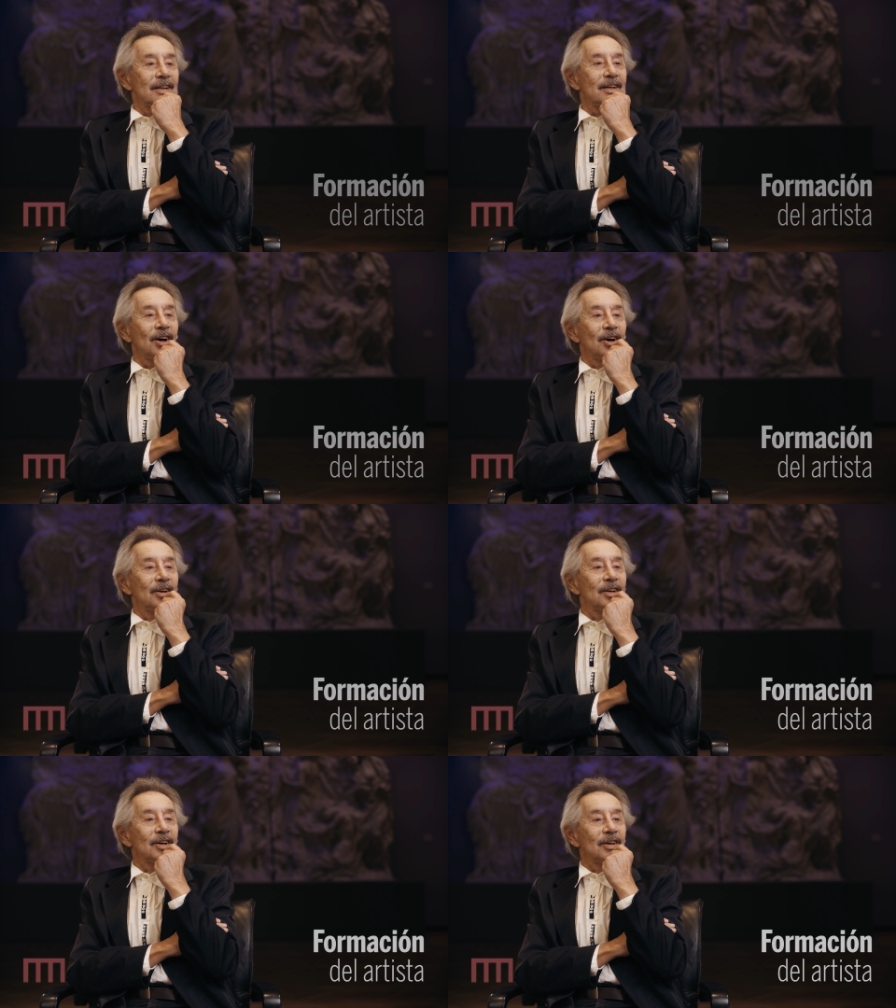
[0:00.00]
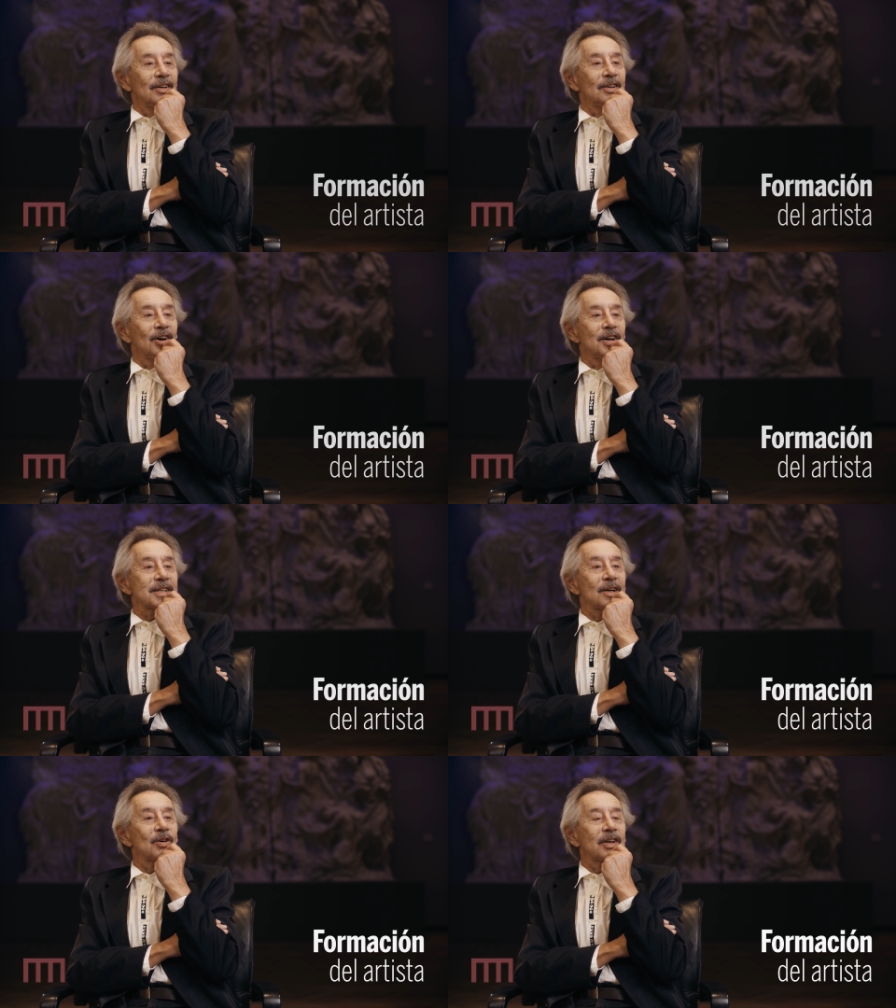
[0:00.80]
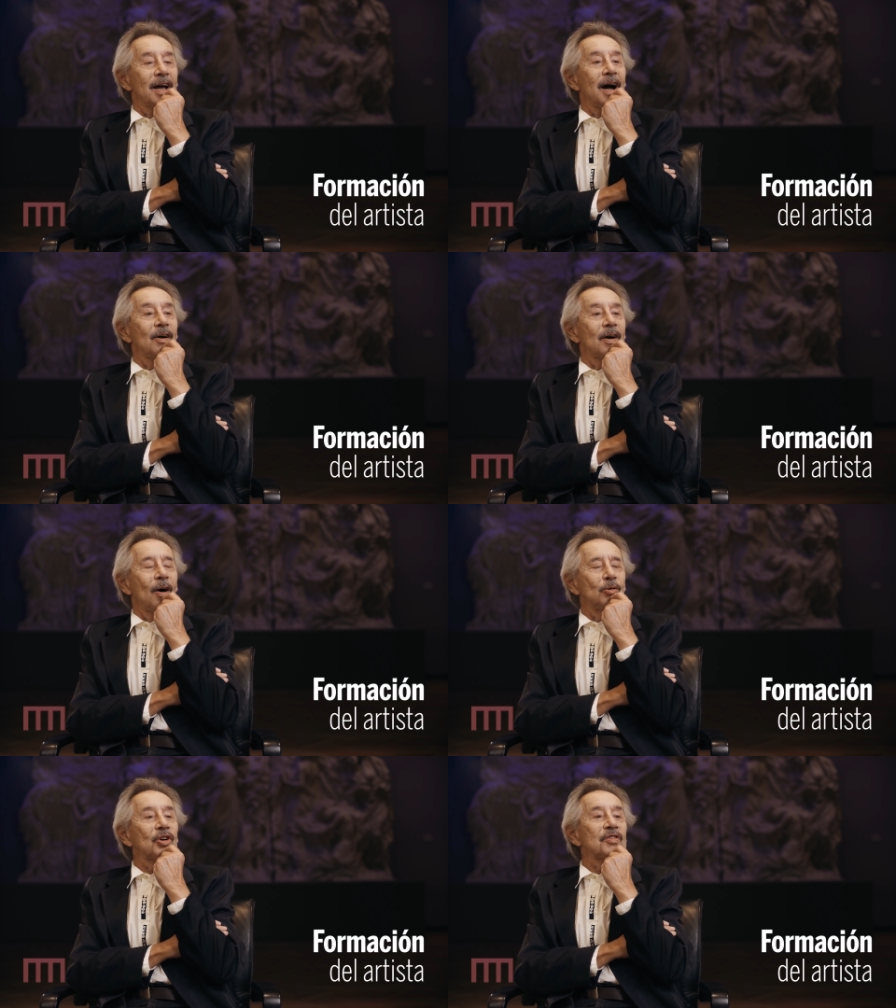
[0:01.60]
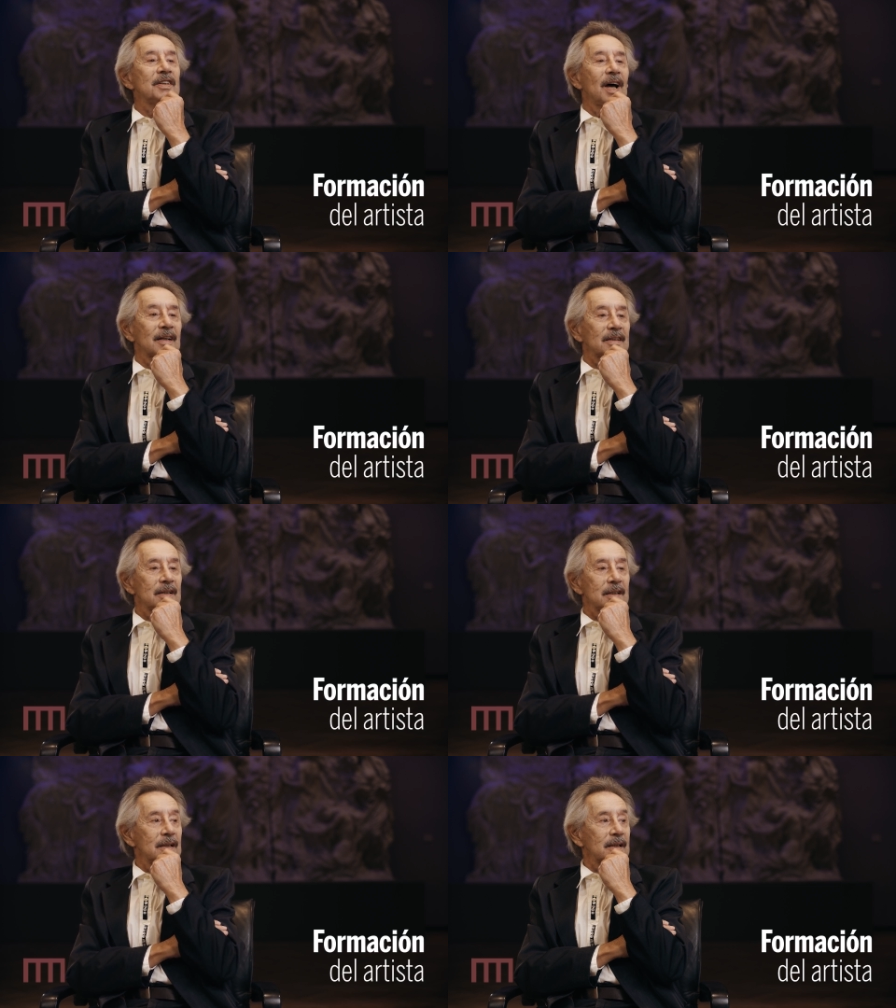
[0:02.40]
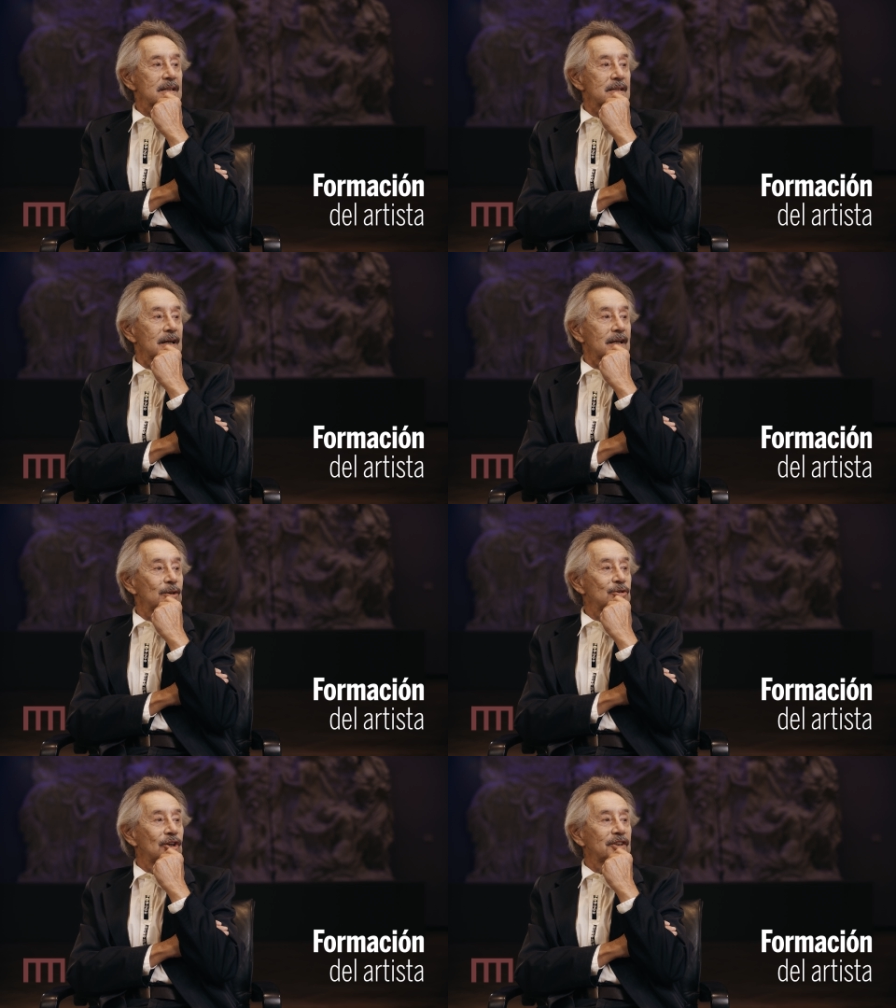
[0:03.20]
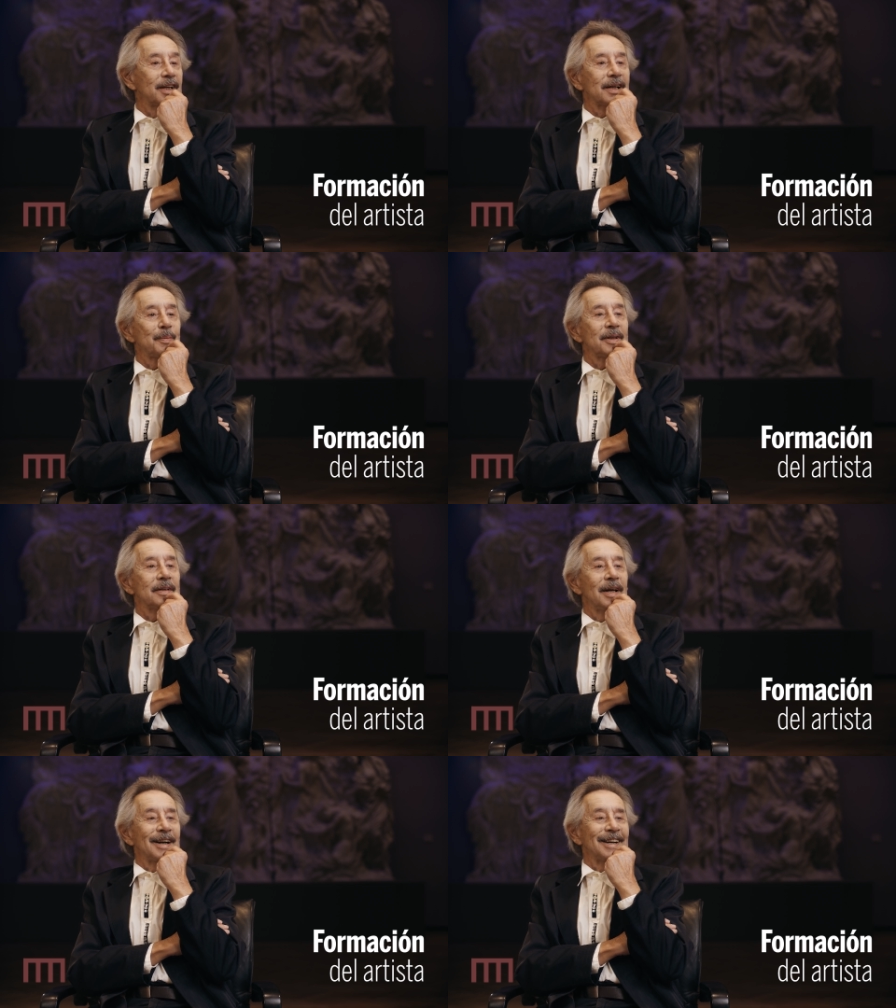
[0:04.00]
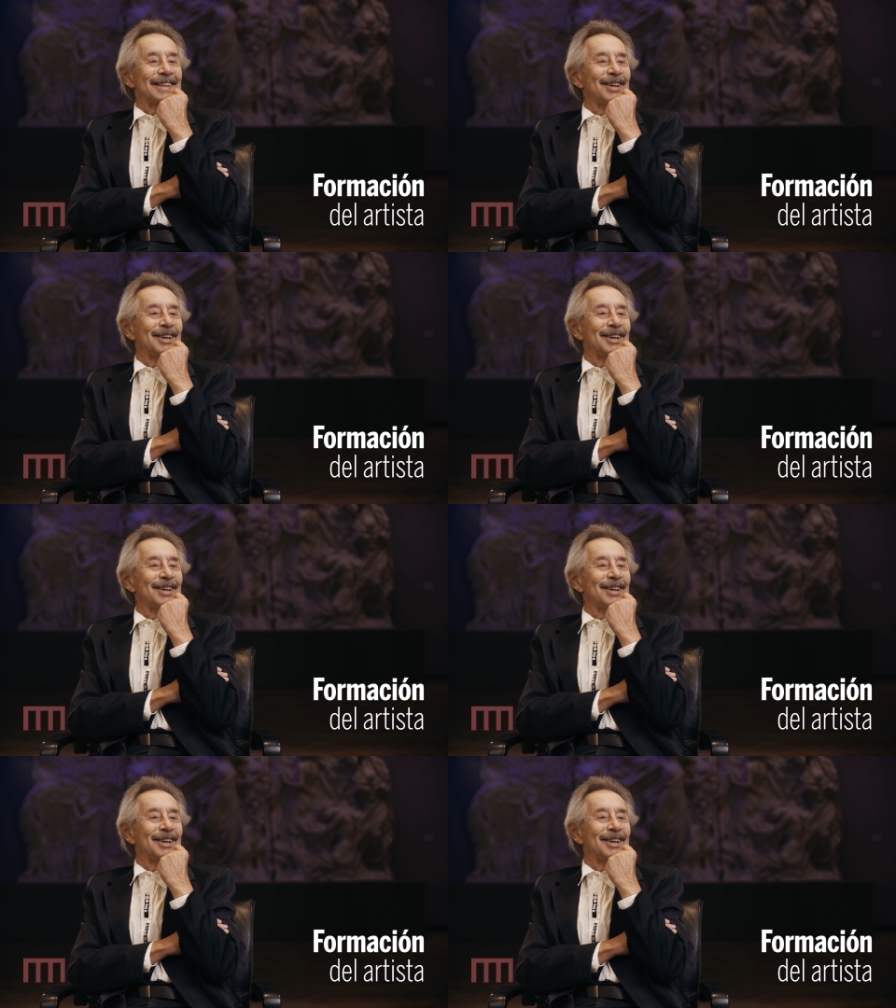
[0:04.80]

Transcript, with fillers: no, no, no. Es algo que autodidacta tiene que ser, que uno tiene que aprender